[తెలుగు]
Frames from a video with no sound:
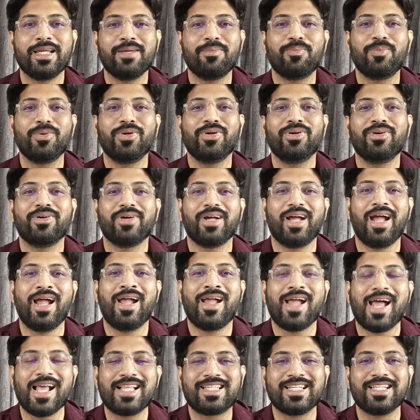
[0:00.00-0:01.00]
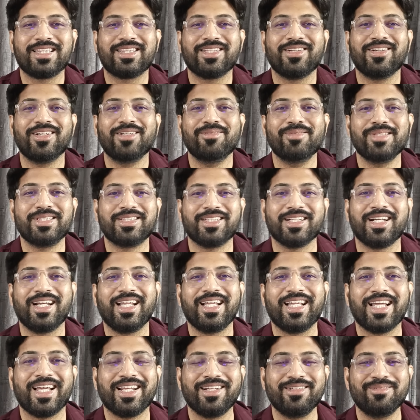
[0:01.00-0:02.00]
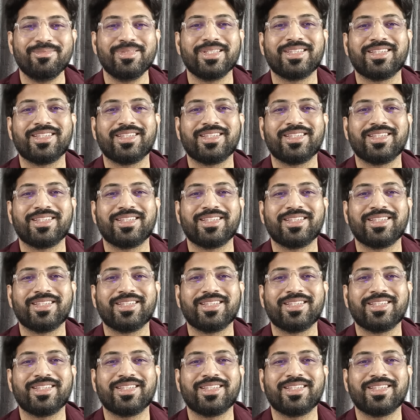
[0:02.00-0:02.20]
ఇప్పుడు ఆ శత్రువులు మిత్రులు అయ్యారు